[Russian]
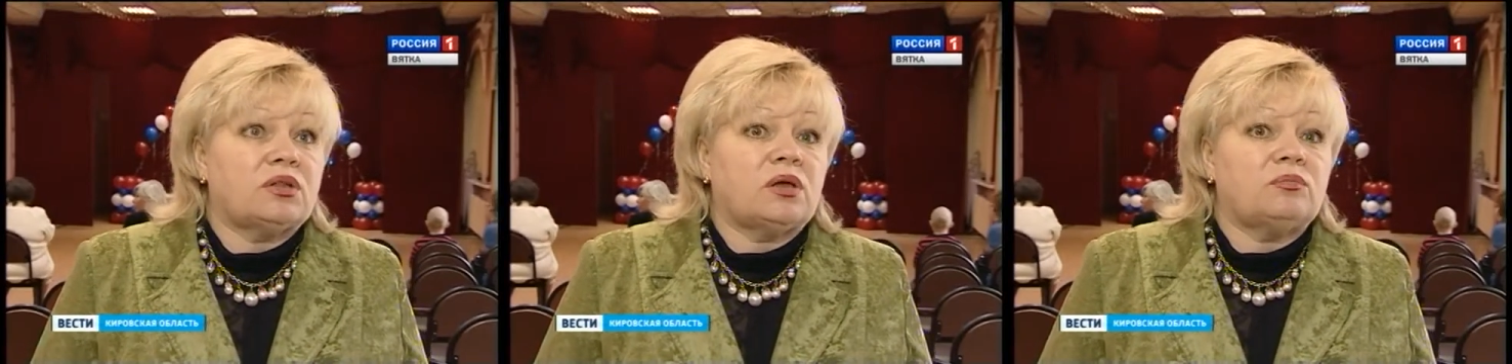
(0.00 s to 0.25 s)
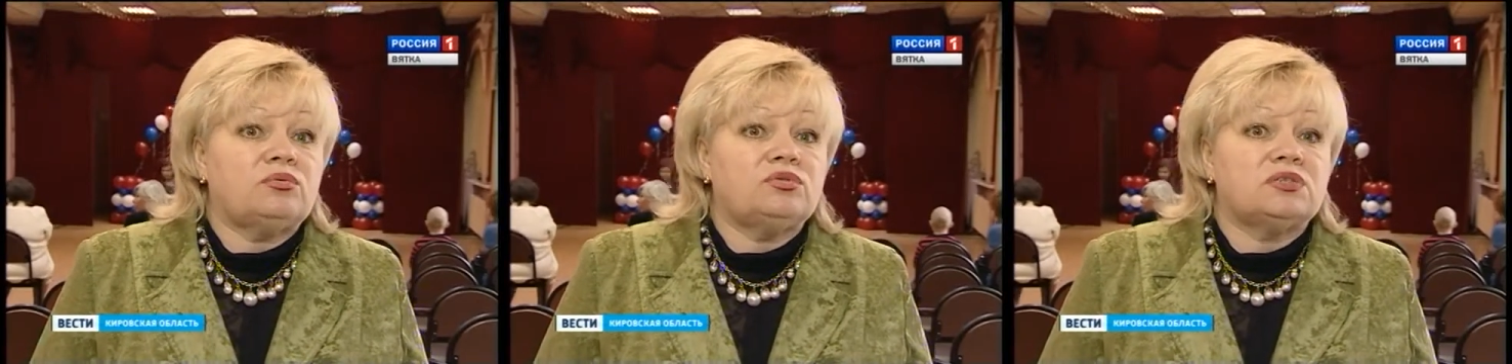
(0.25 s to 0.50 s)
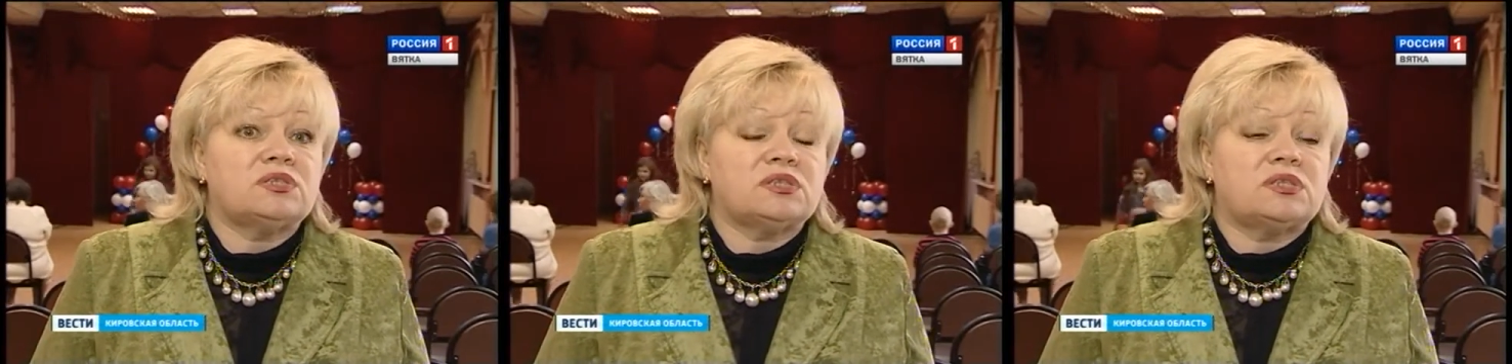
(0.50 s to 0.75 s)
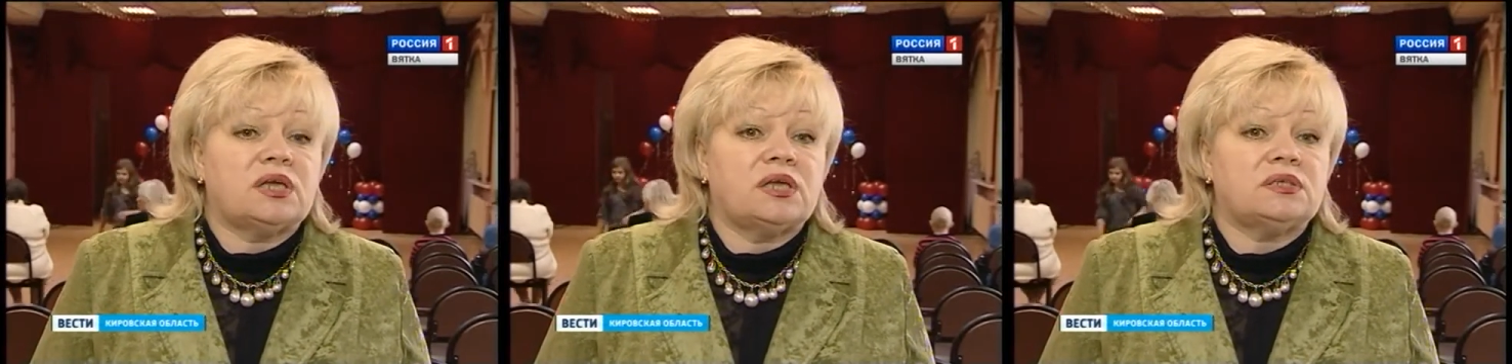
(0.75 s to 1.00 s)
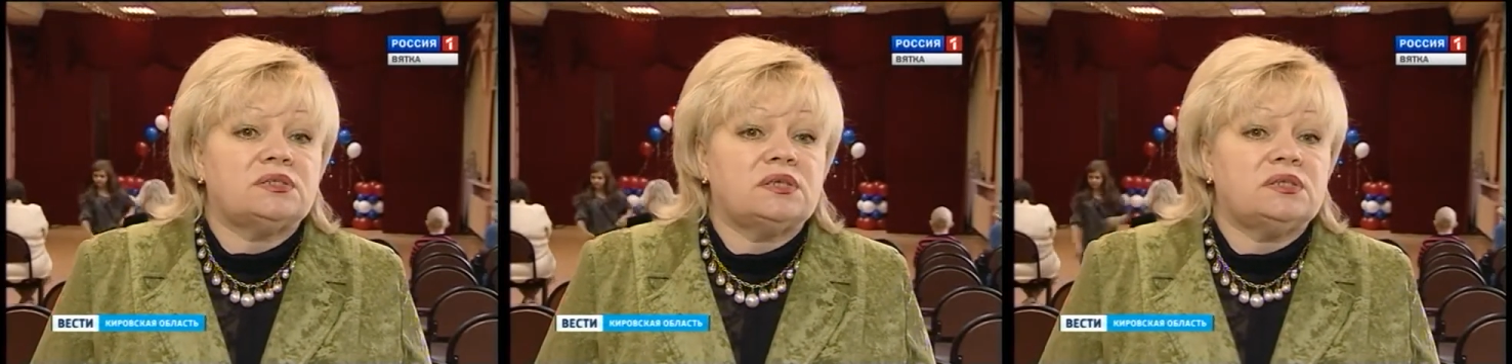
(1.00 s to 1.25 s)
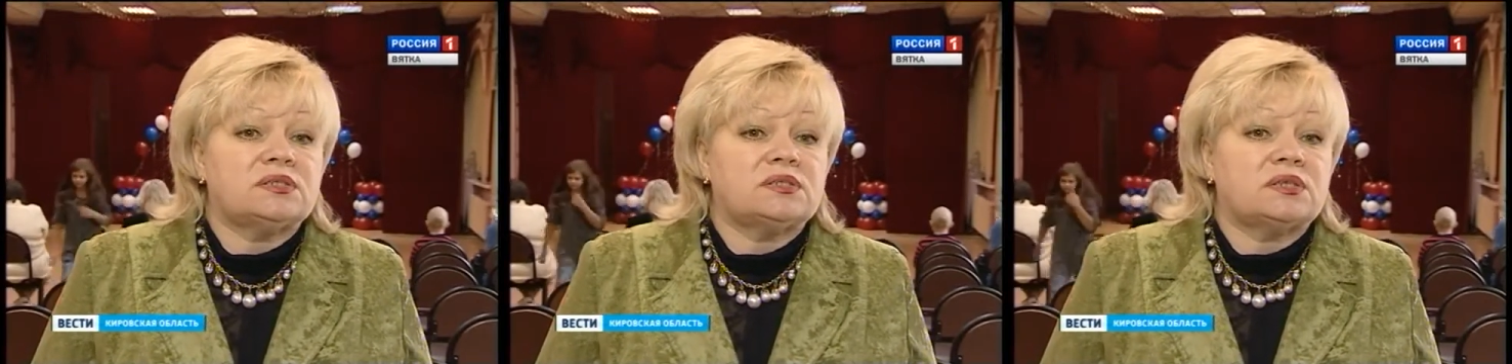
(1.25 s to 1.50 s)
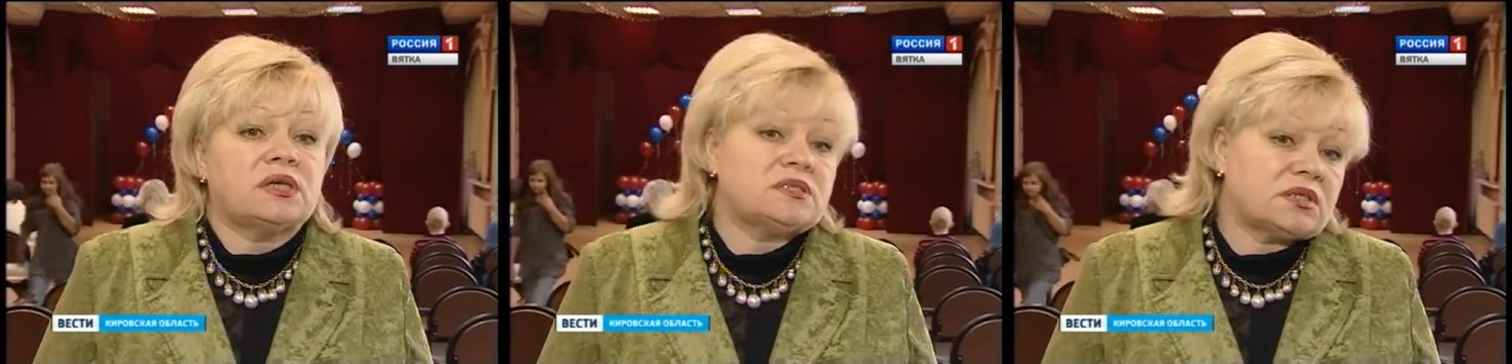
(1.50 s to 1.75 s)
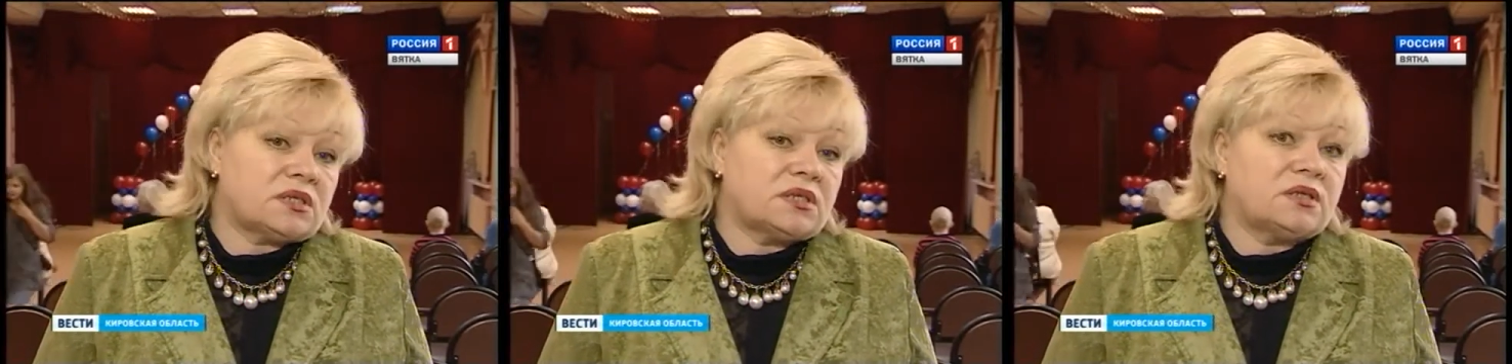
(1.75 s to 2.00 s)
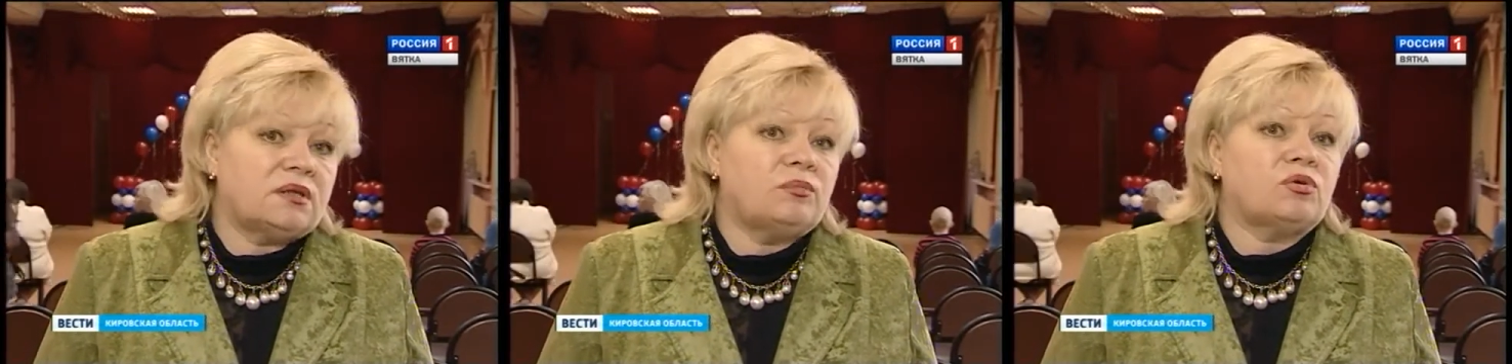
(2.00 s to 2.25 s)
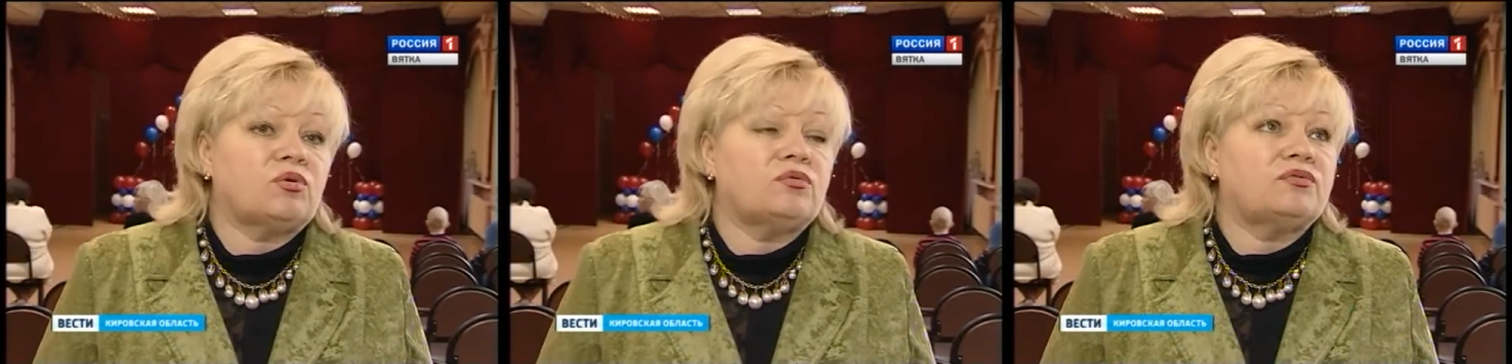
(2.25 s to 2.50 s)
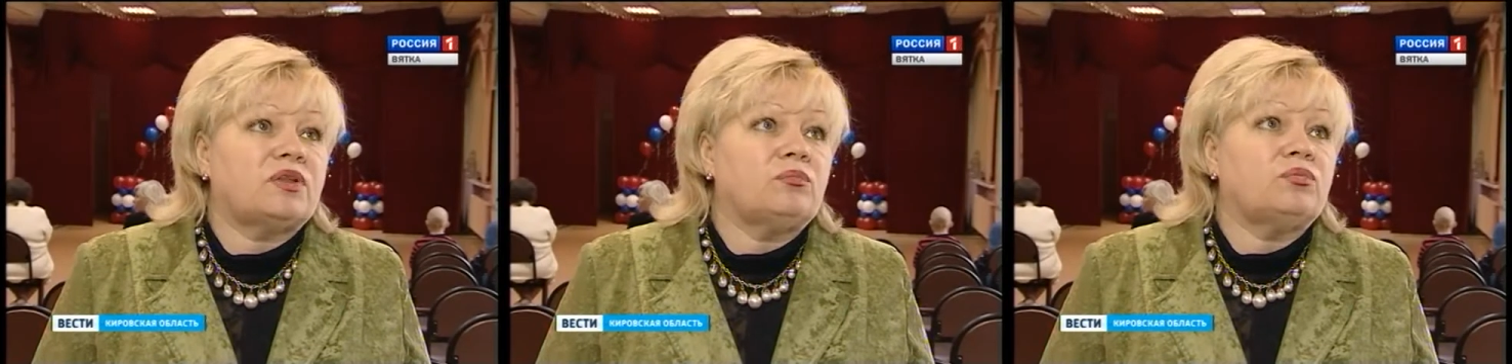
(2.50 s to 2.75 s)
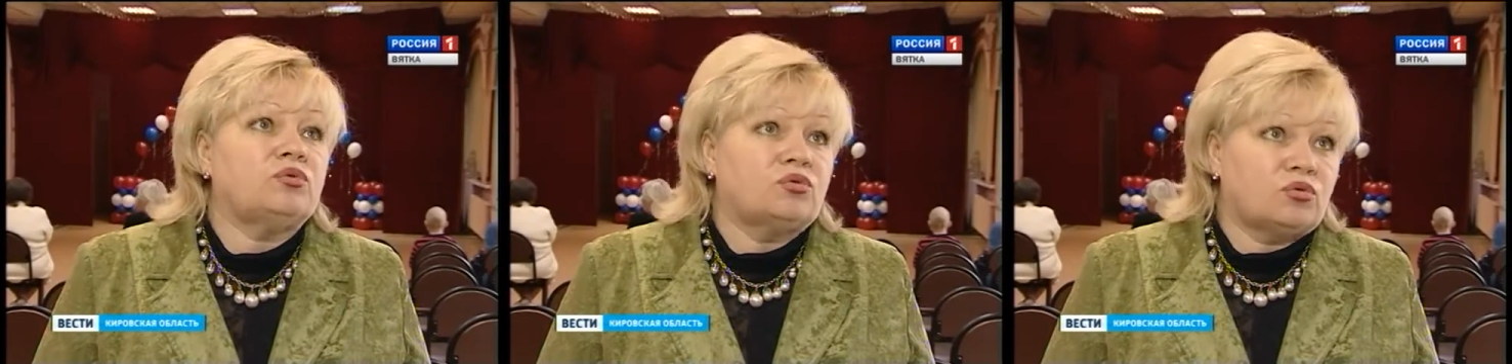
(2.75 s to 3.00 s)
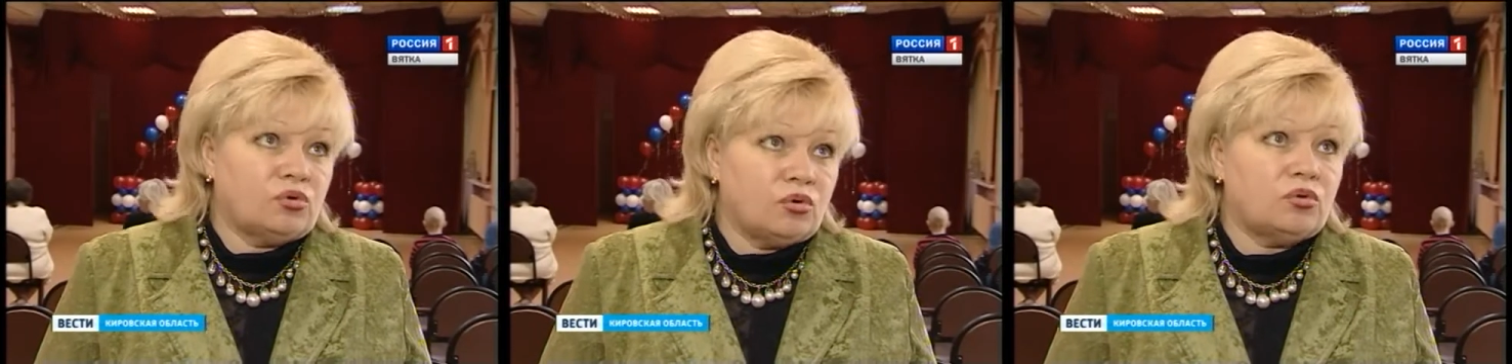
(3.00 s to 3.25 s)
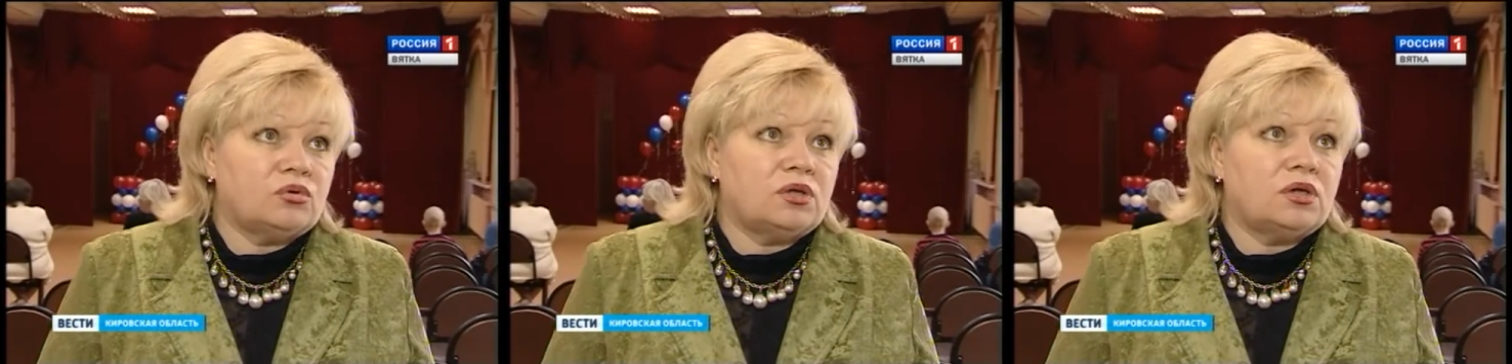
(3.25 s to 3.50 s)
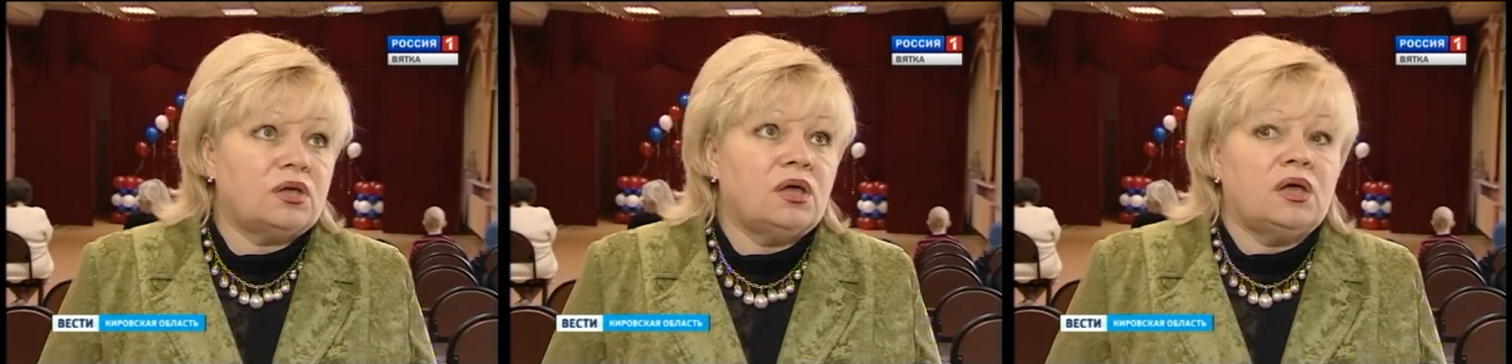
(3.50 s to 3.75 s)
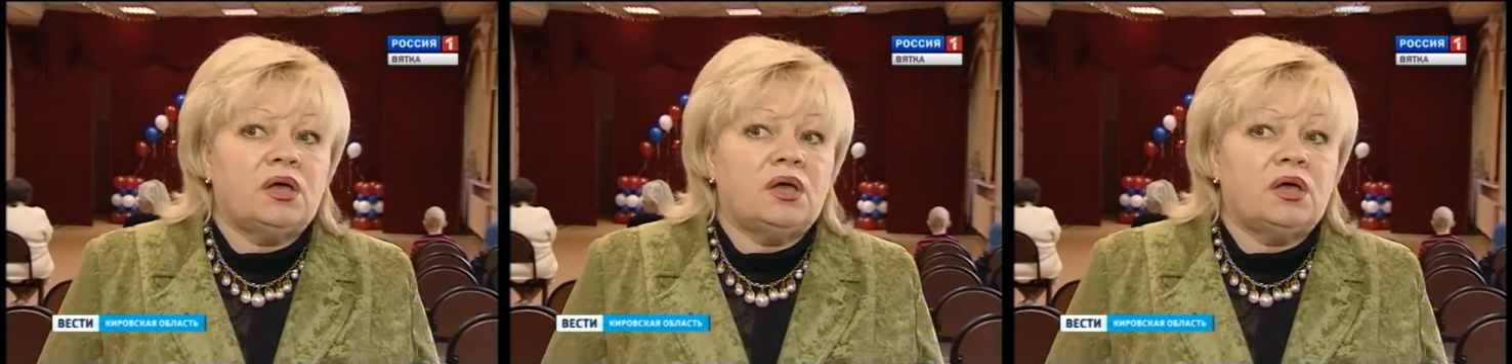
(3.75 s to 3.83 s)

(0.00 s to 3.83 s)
Она будет состоять из концертных номеров, там будут клоуны,